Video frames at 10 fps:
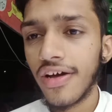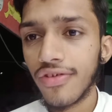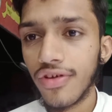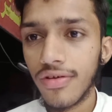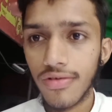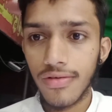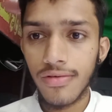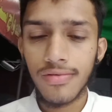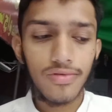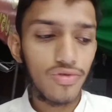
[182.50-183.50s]

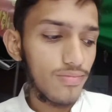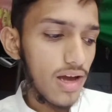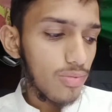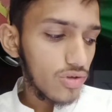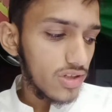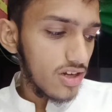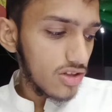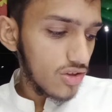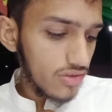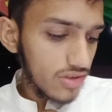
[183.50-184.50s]
तो मैं आपको
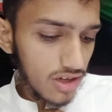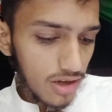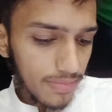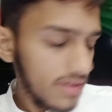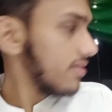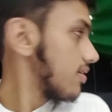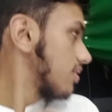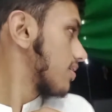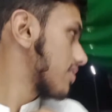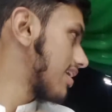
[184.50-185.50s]
दिखाता हूँ यहाँ पे
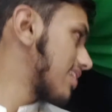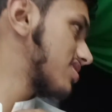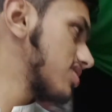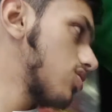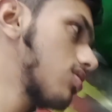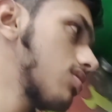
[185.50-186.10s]
ग्लासेज और